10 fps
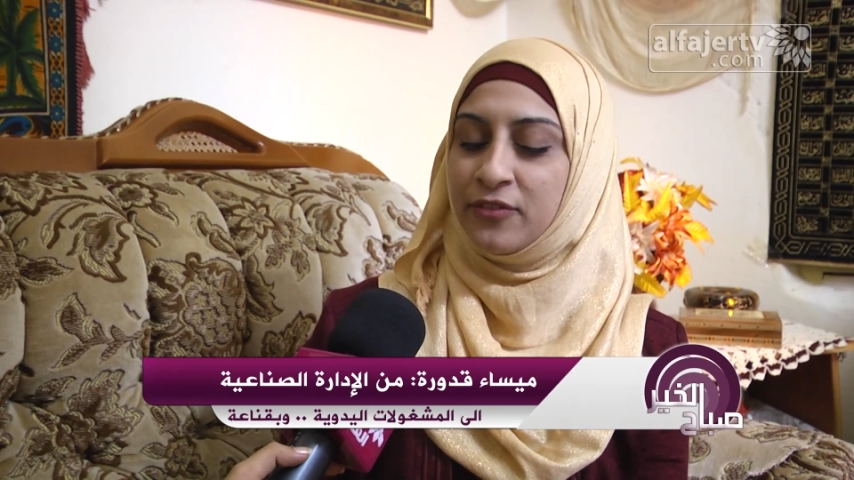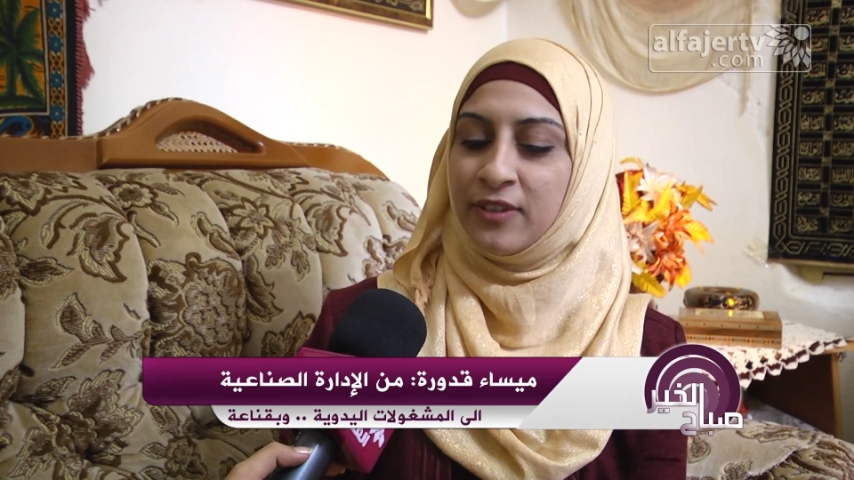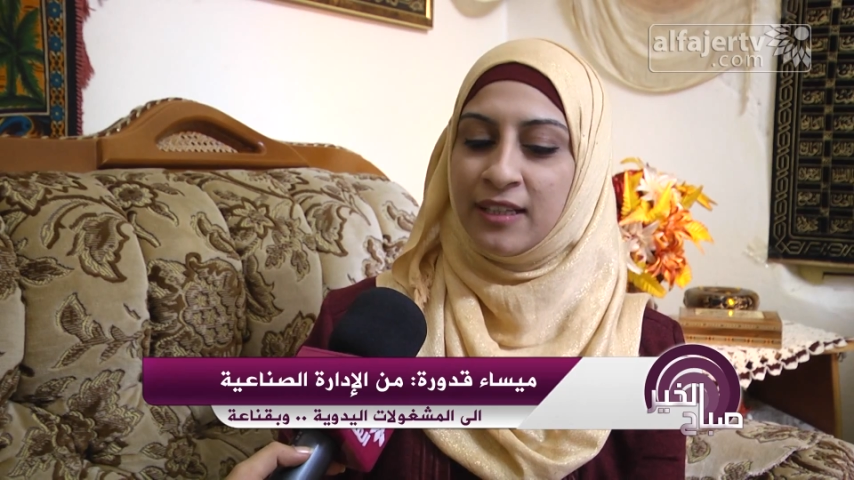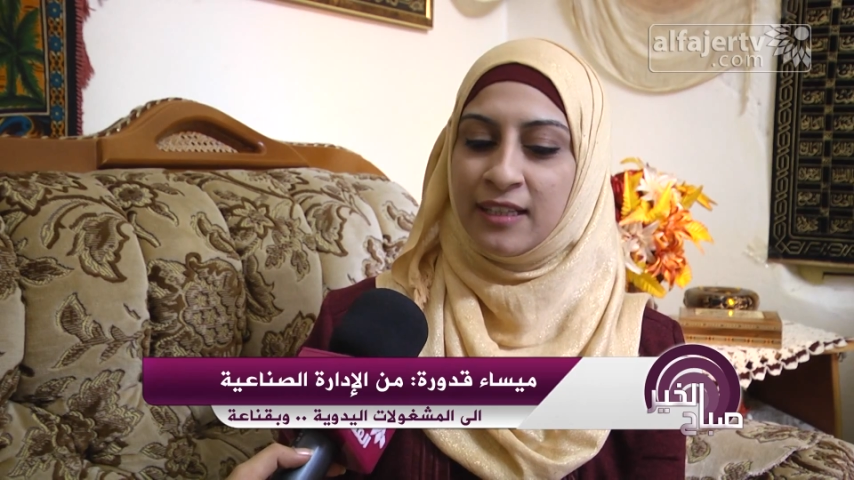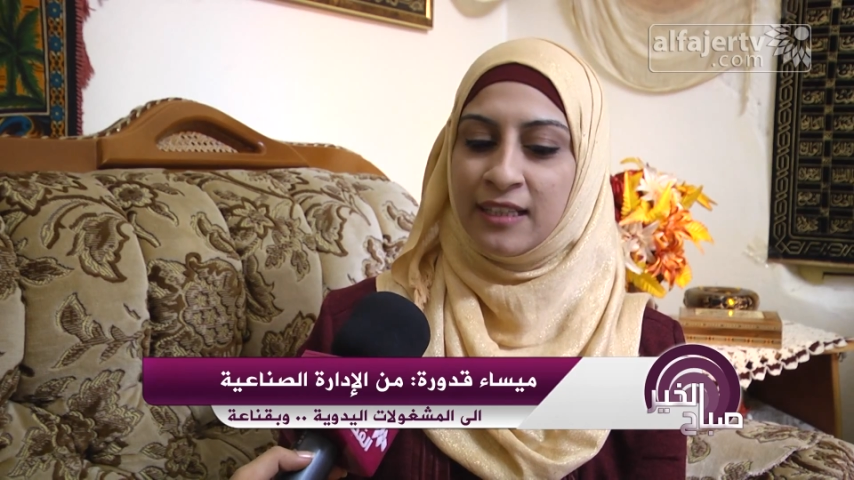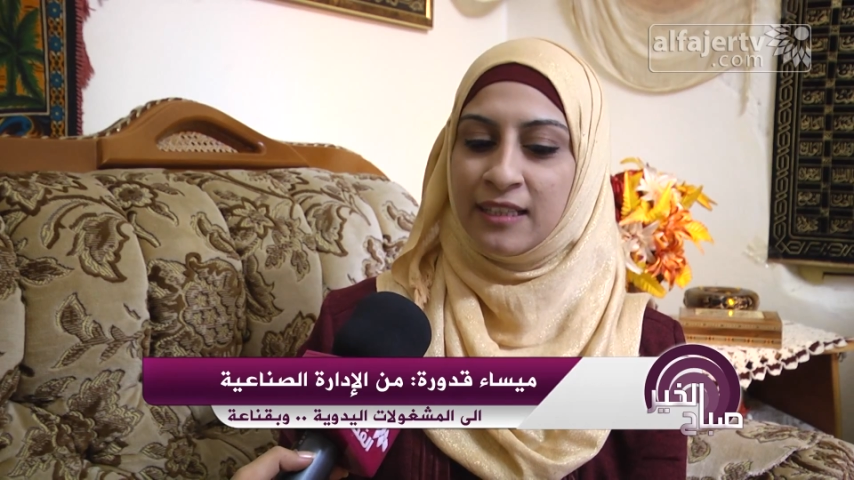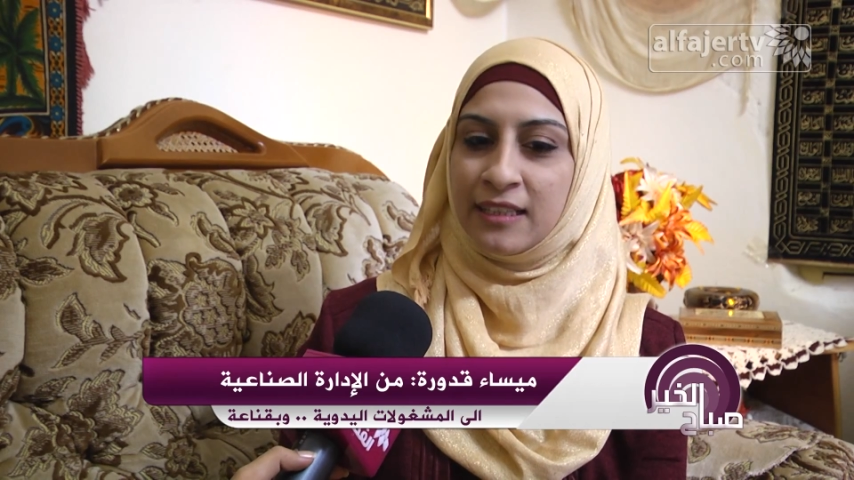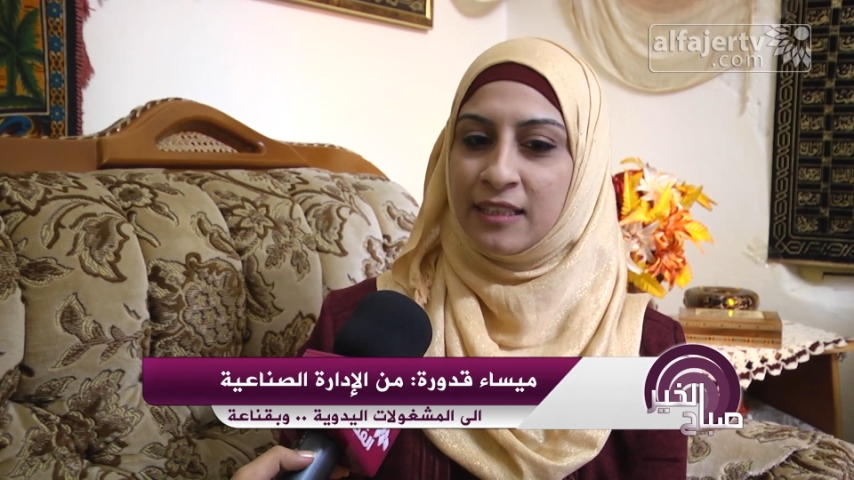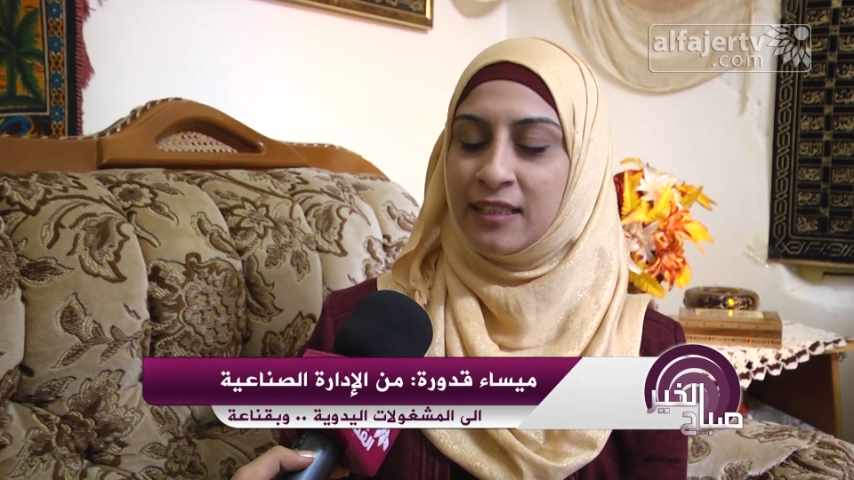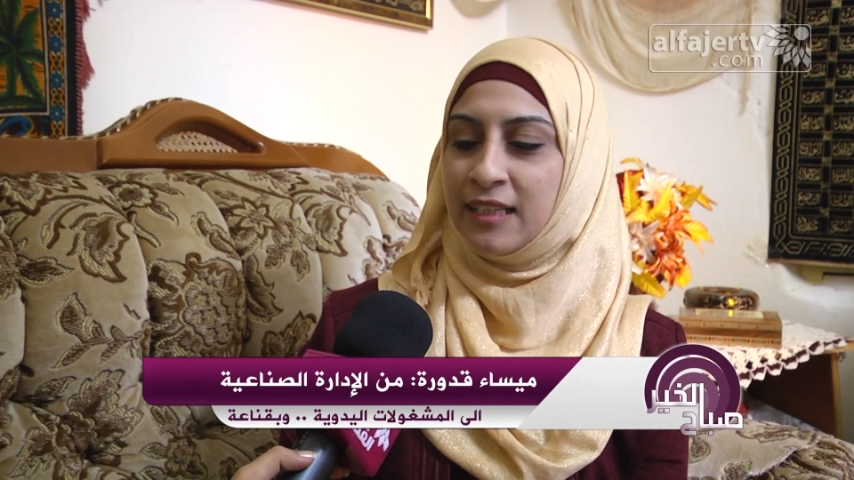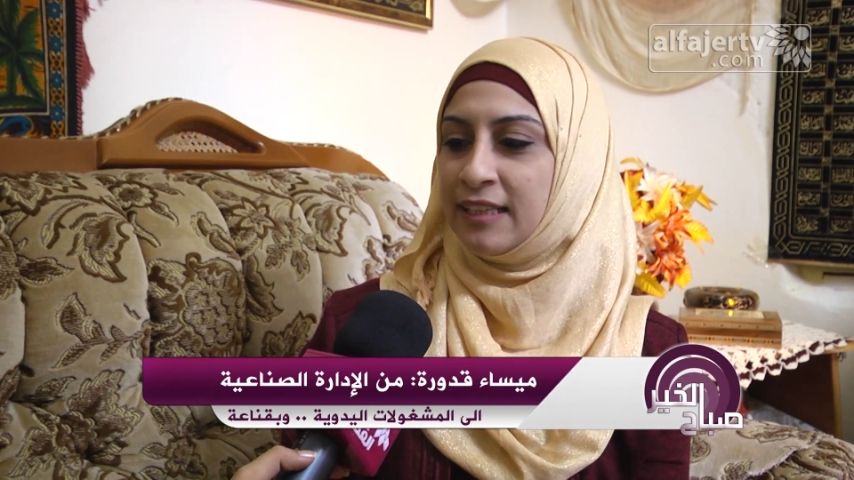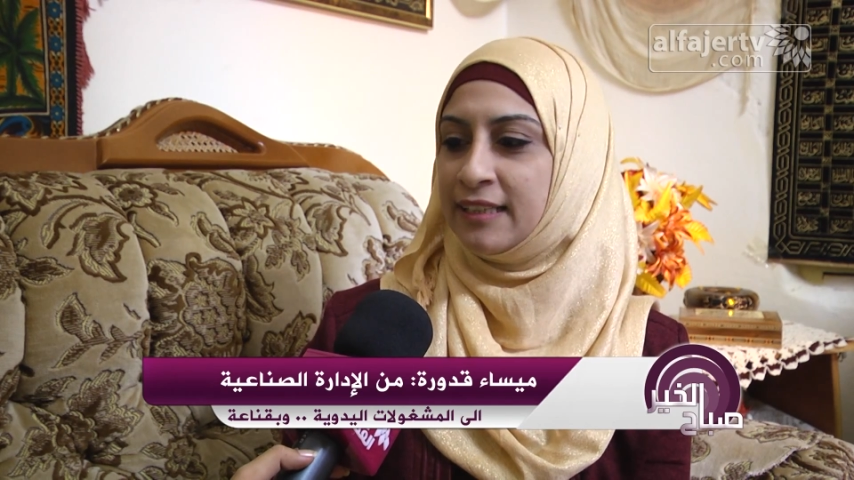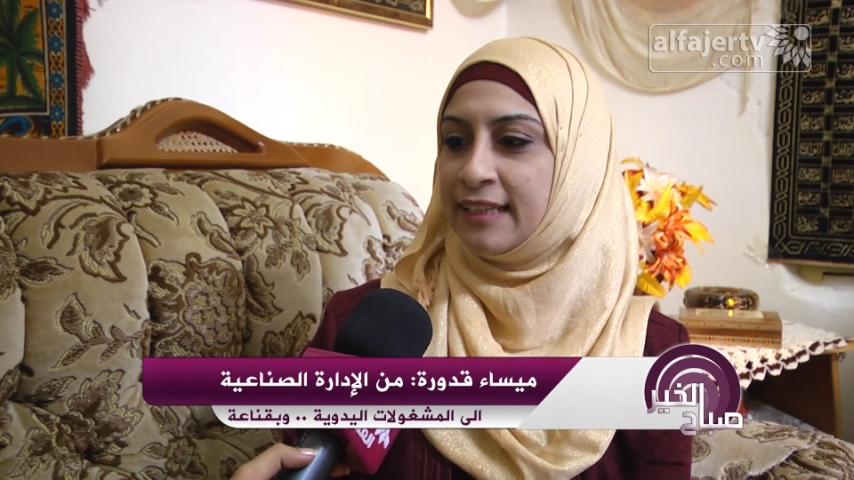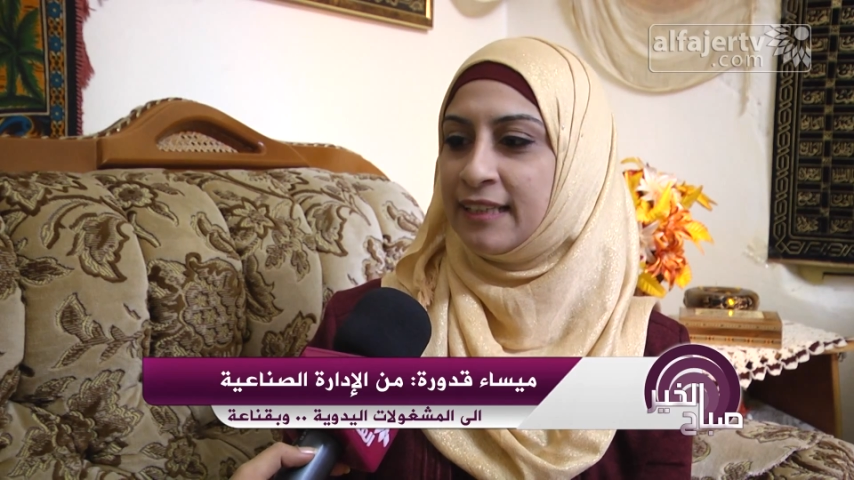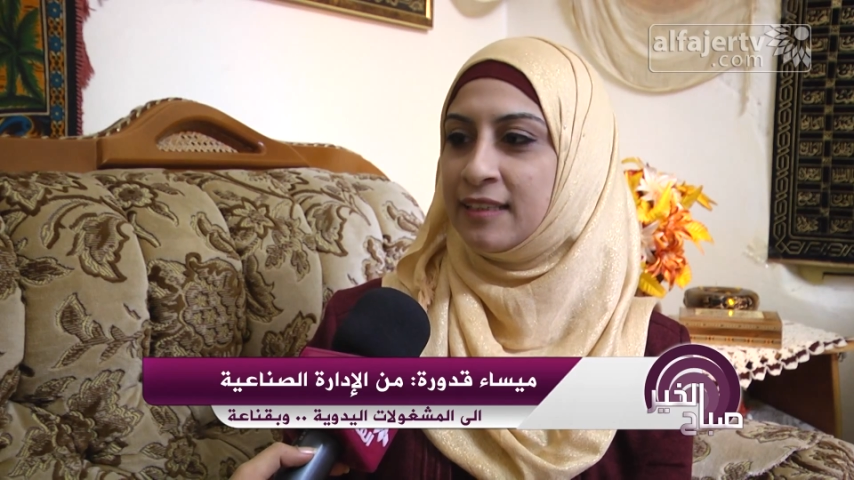فخلال
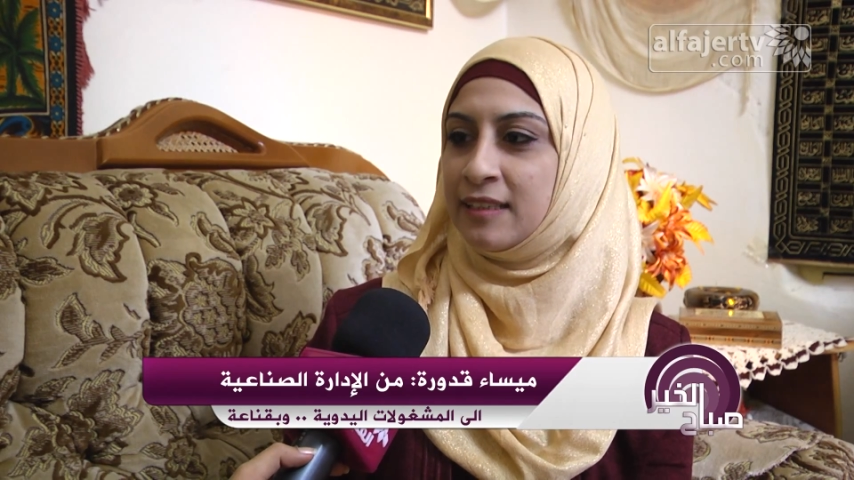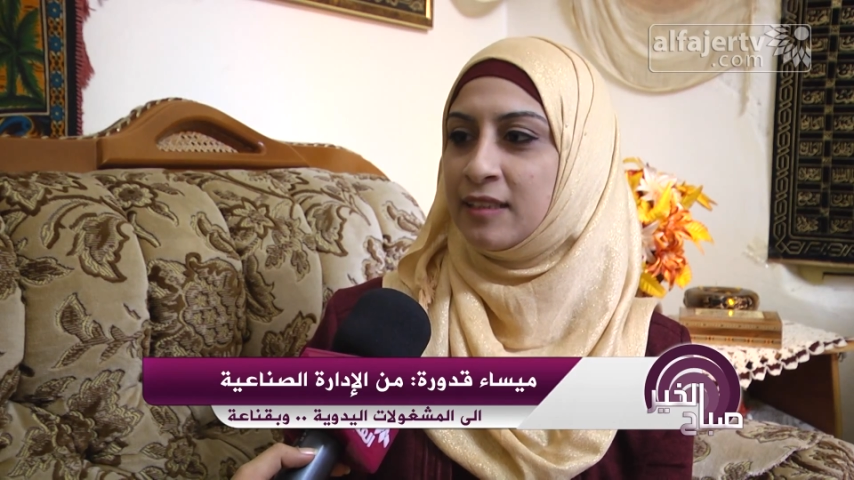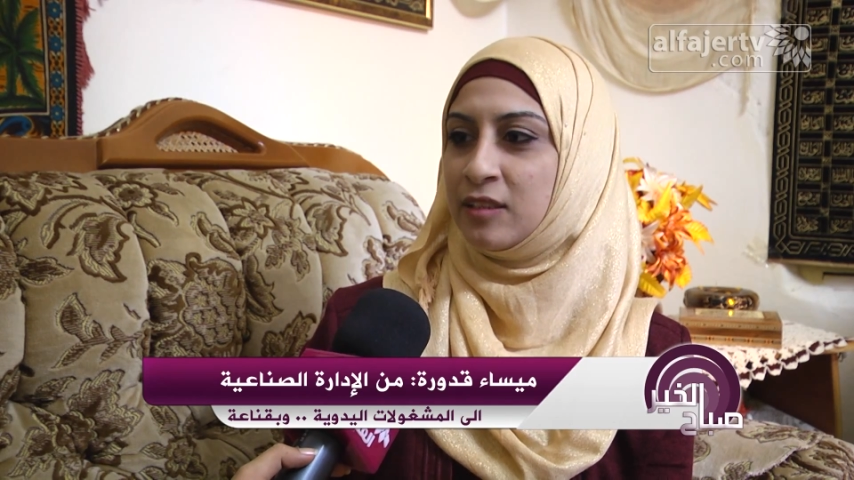كان